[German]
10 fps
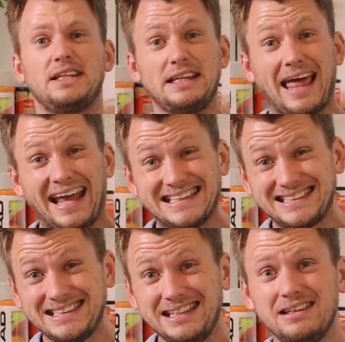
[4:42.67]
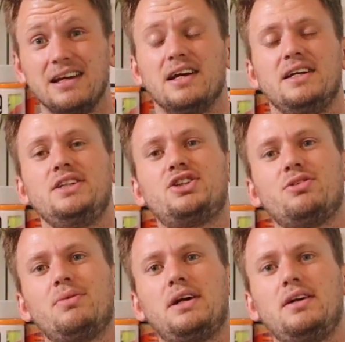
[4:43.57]
Hineinziehen ist
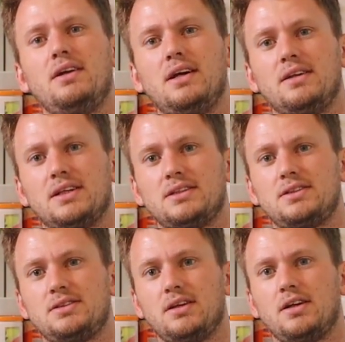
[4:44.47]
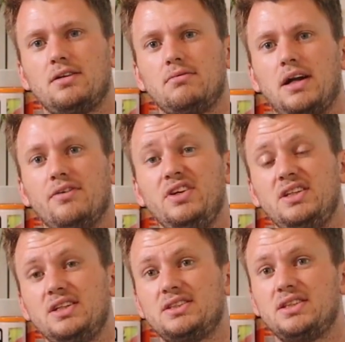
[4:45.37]
schon mal das ähm,
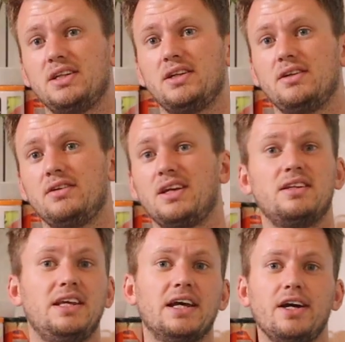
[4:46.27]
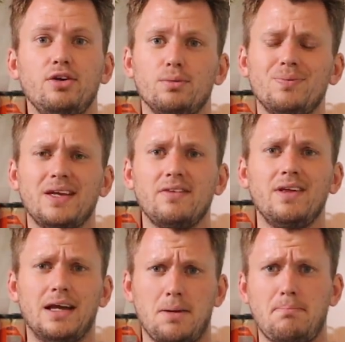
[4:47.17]
allerwichtigste Kriterium,
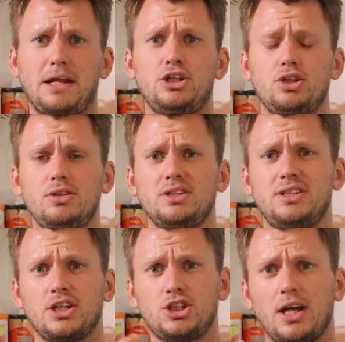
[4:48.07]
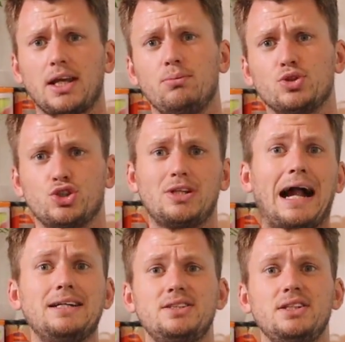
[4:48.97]
denn Menschen, die sehr stark
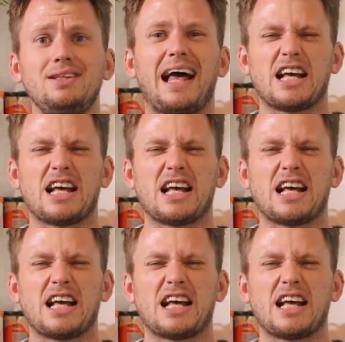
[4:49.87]
emotional sind,